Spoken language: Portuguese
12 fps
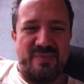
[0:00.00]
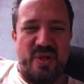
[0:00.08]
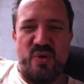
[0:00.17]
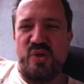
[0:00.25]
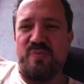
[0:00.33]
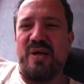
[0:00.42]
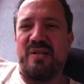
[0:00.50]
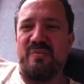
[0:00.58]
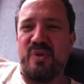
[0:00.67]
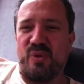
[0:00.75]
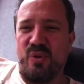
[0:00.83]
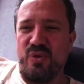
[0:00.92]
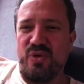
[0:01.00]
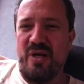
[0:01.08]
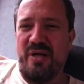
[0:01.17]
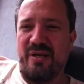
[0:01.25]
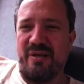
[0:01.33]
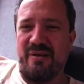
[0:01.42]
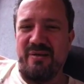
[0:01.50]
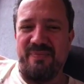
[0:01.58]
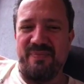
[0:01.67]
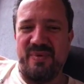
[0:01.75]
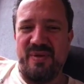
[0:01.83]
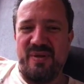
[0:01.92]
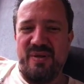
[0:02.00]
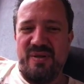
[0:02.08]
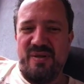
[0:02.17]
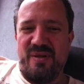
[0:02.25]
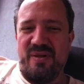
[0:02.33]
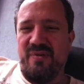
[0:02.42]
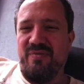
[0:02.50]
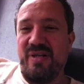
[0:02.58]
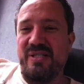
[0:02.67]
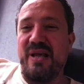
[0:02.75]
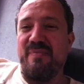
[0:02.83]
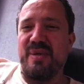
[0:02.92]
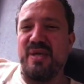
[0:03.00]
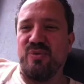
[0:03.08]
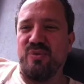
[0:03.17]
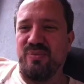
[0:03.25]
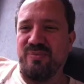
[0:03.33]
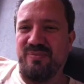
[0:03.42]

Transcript: Deus Pan da mitologia grega, que fazia medo